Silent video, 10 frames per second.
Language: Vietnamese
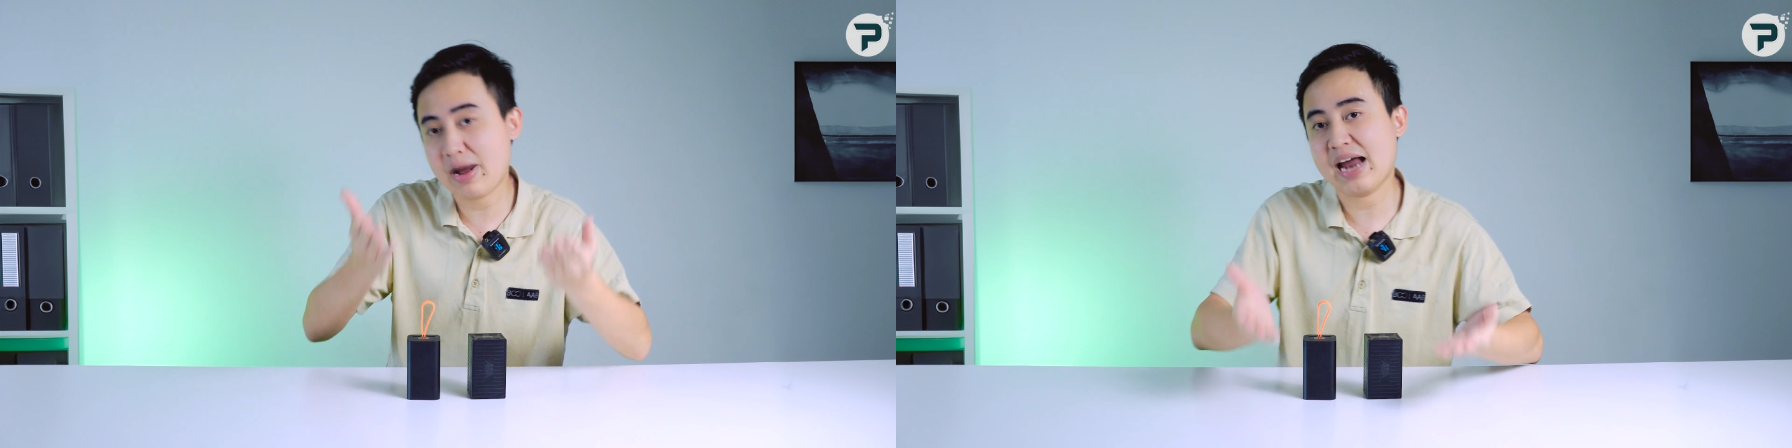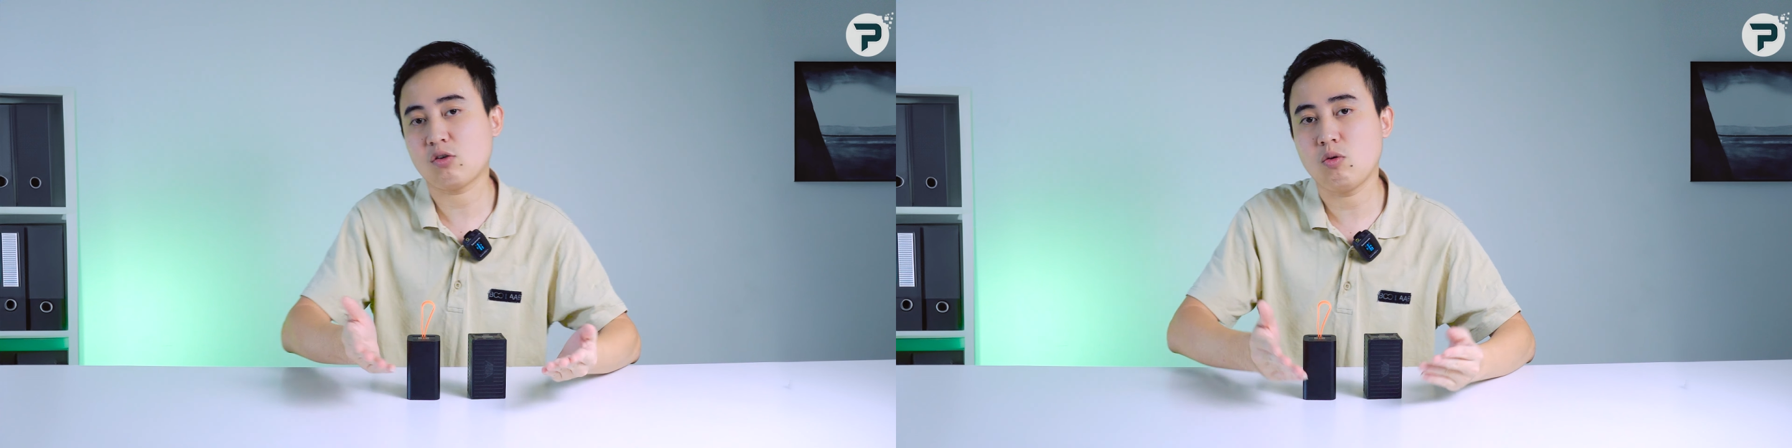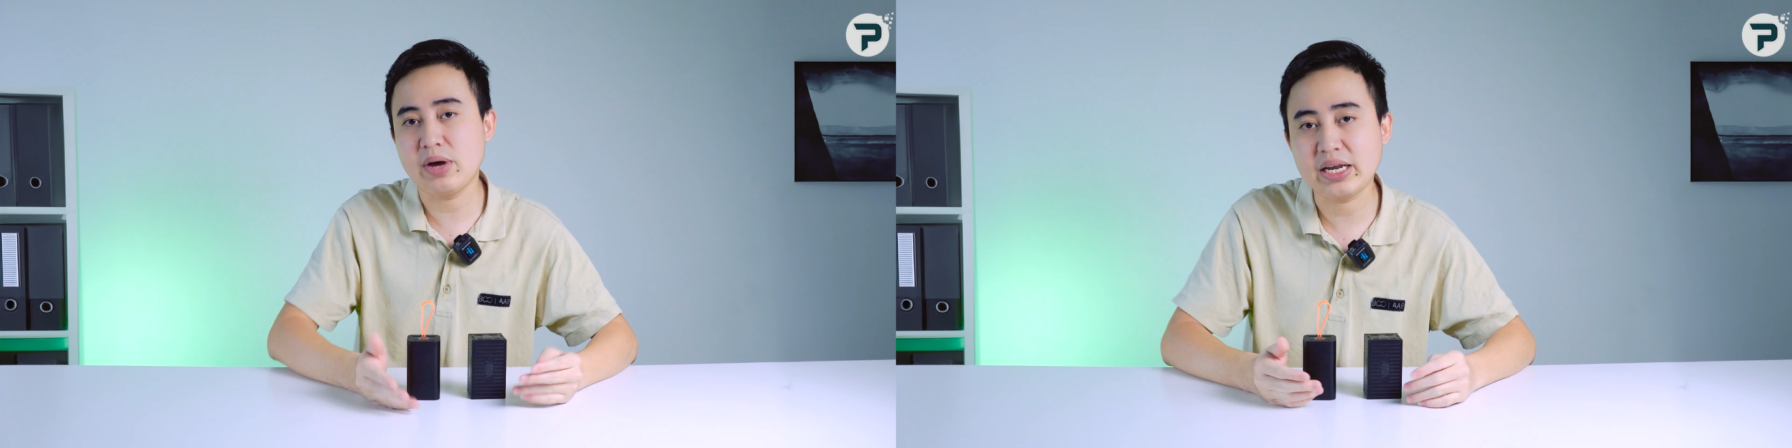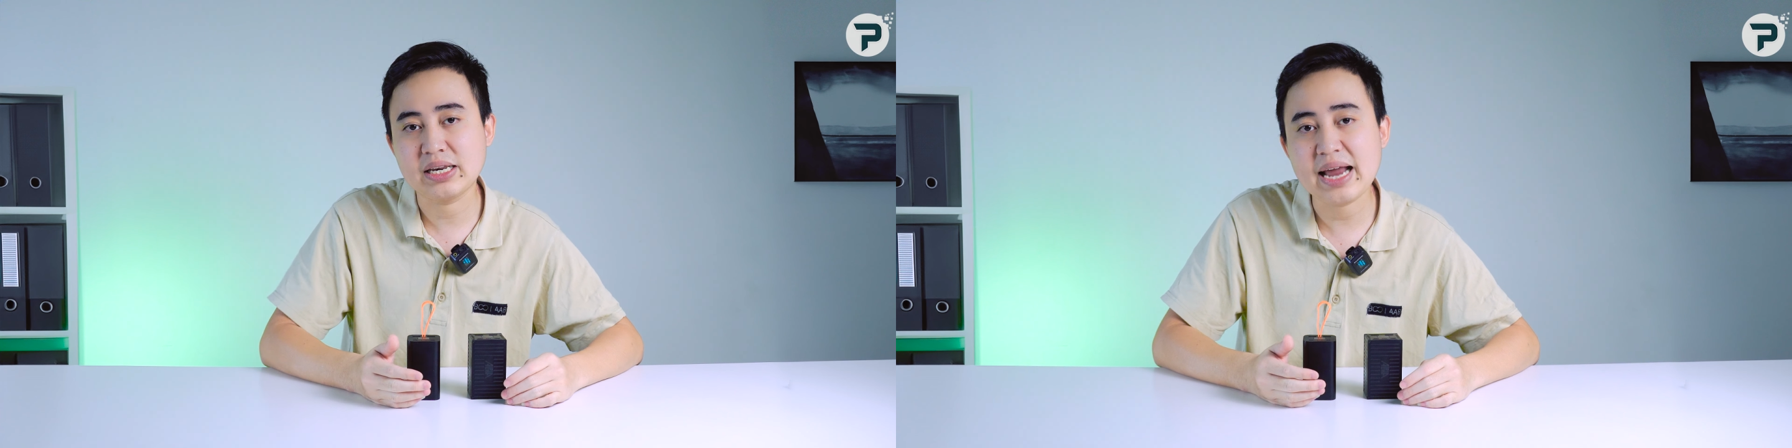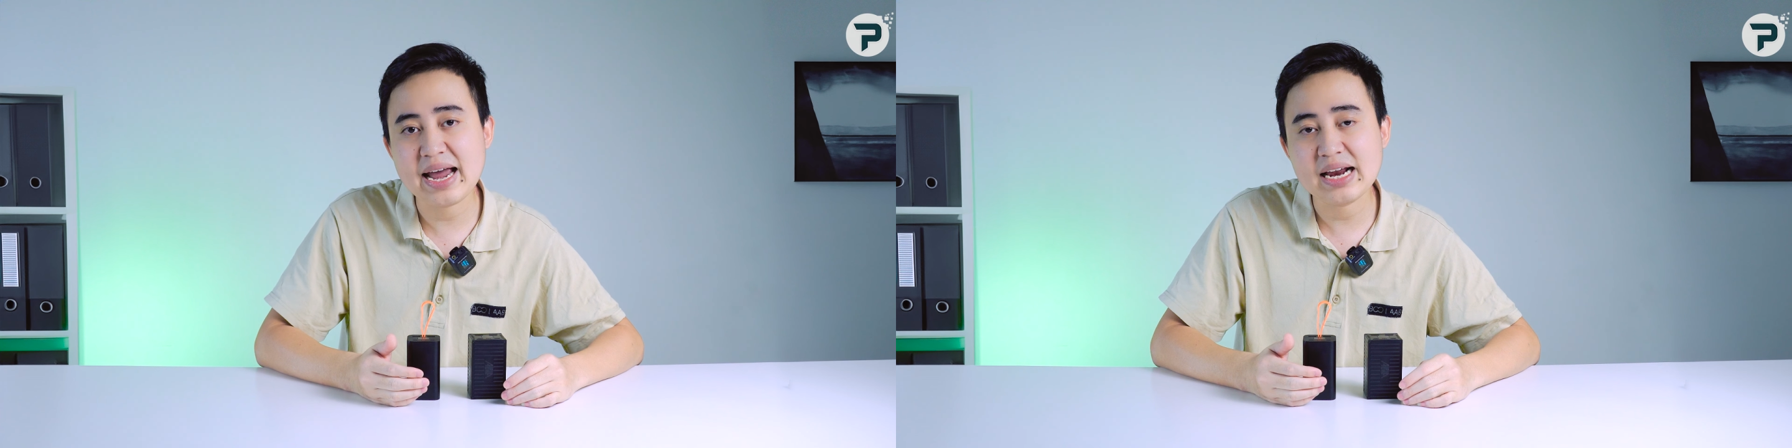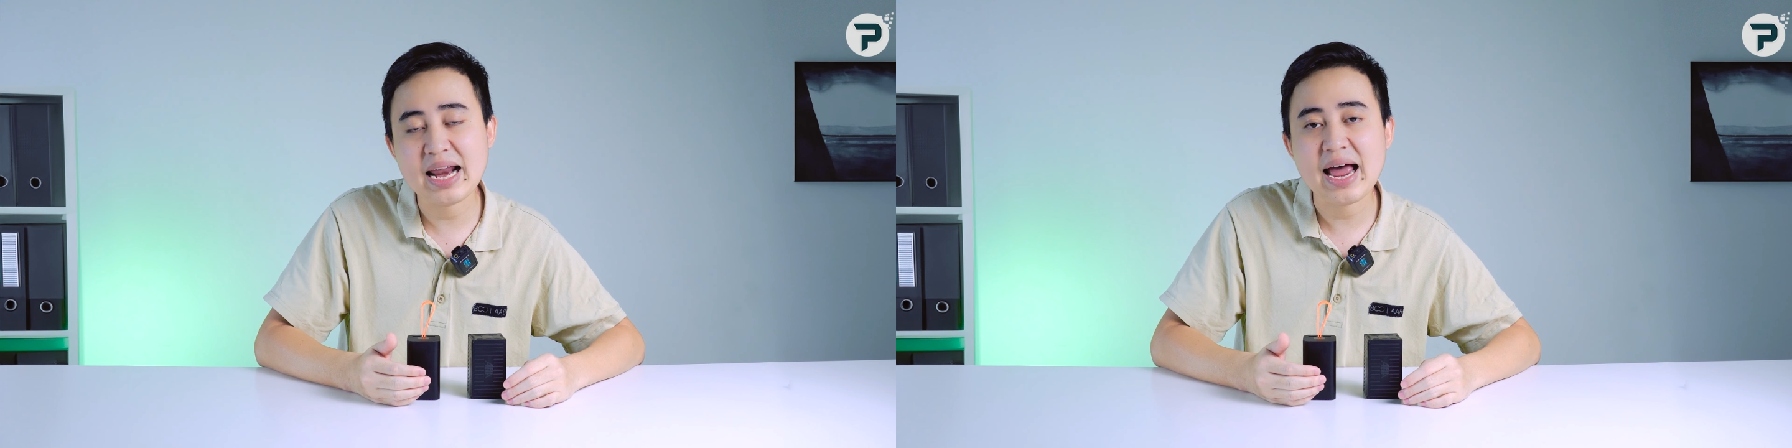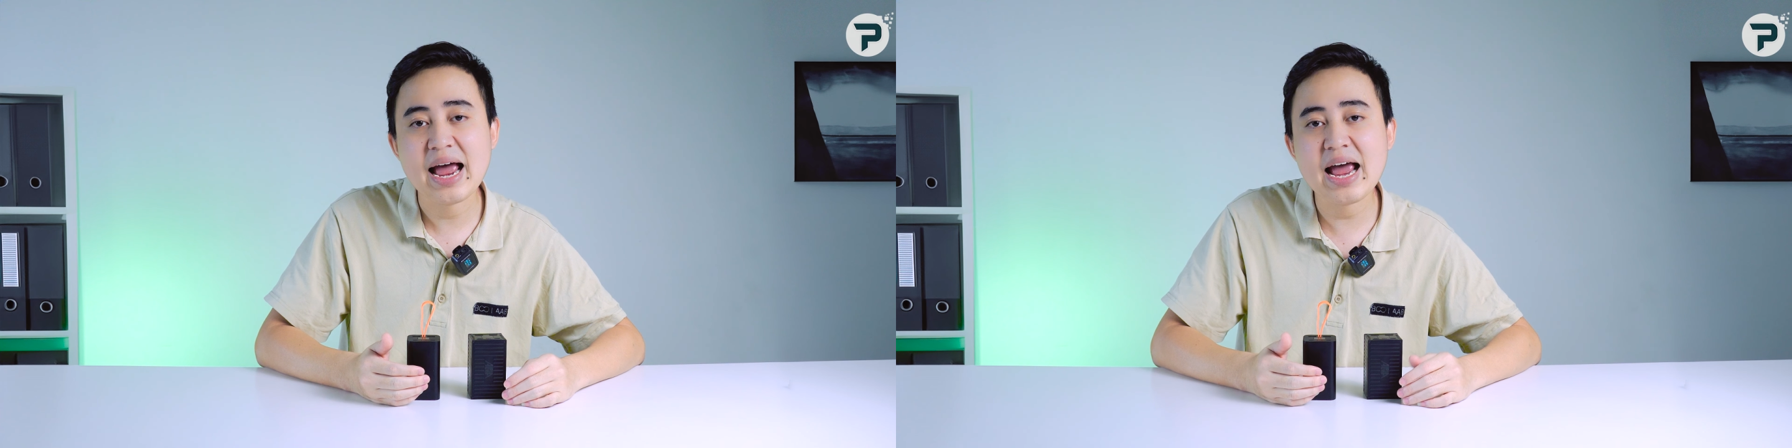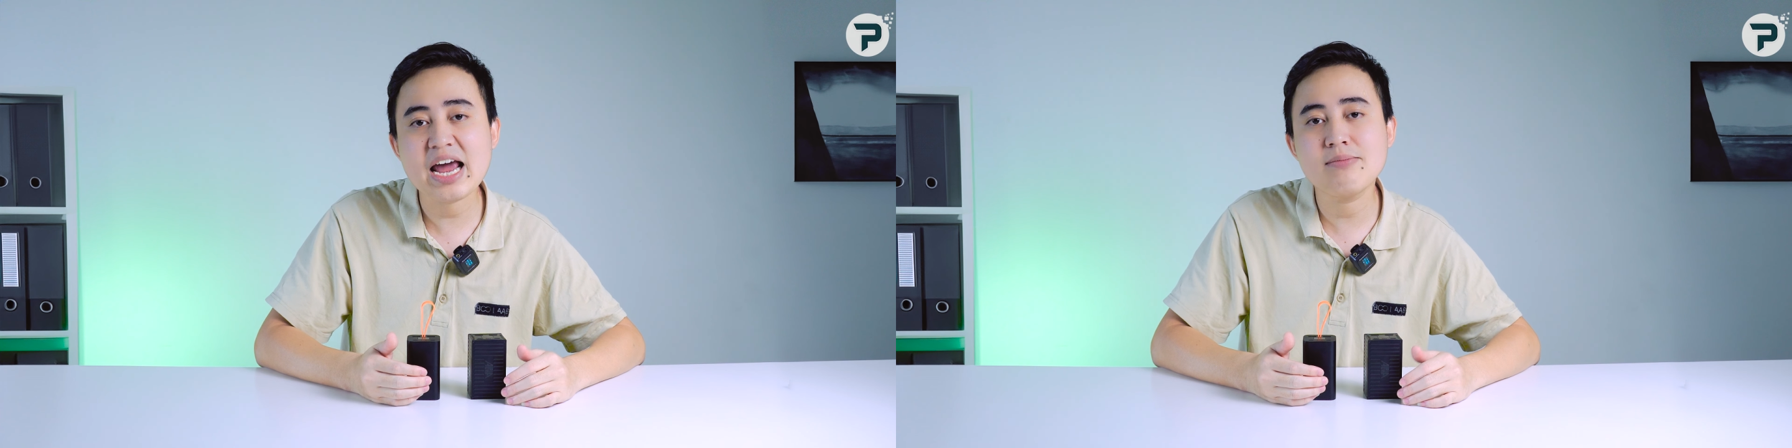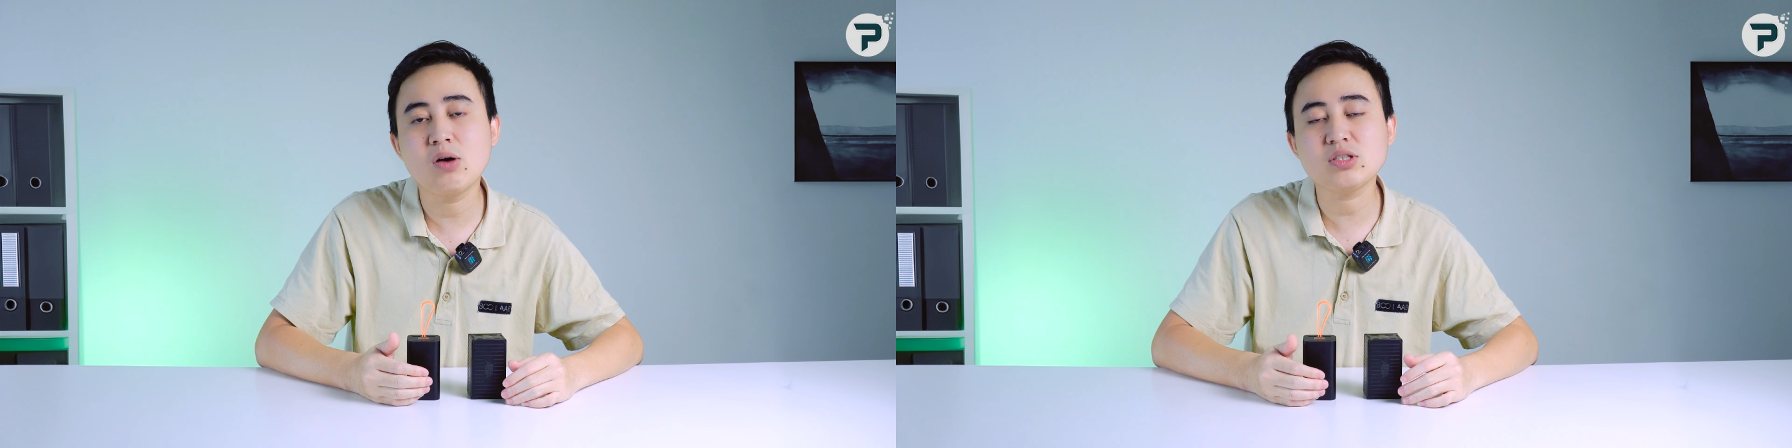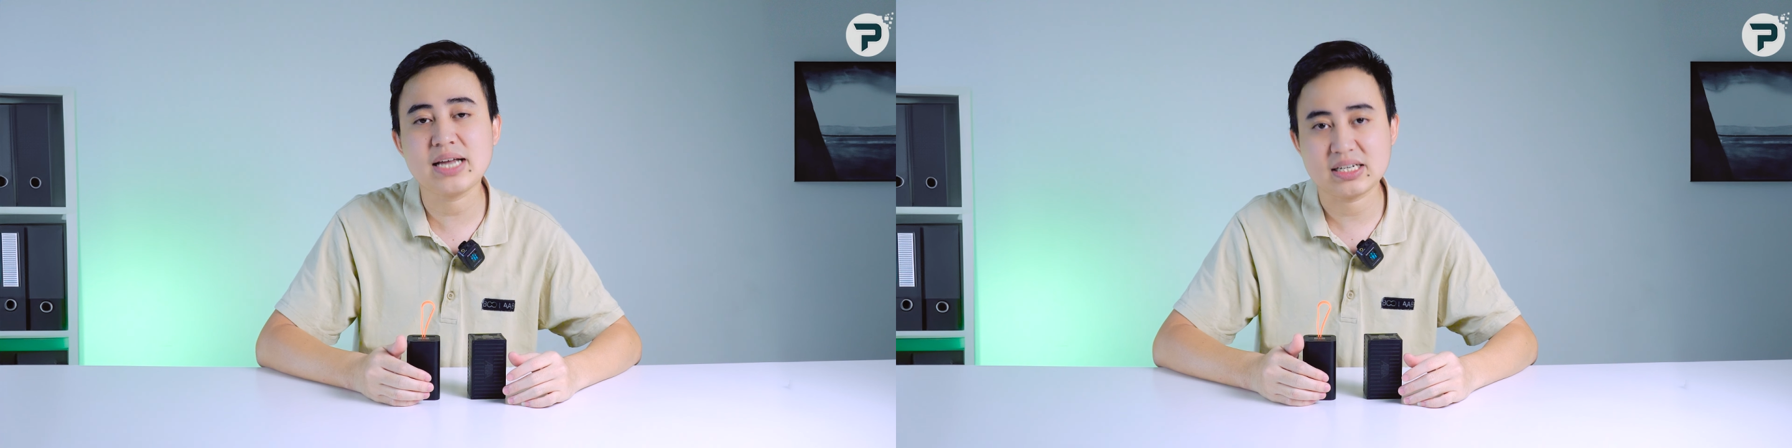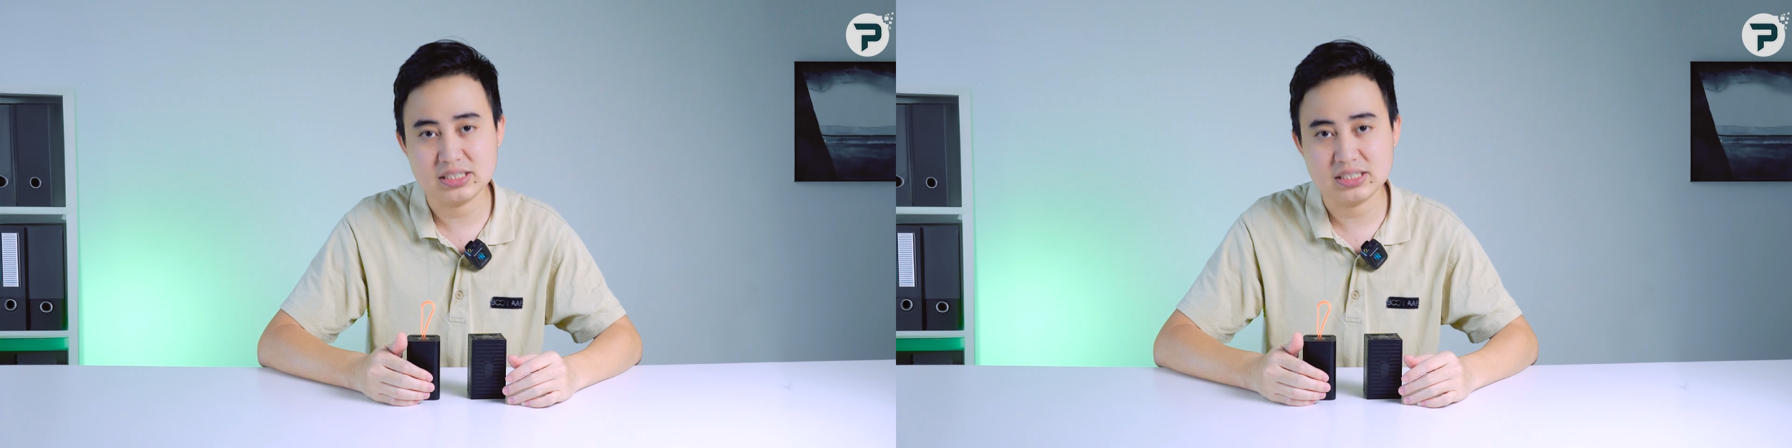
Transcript: bàn của mình đang là hai mẫu sạc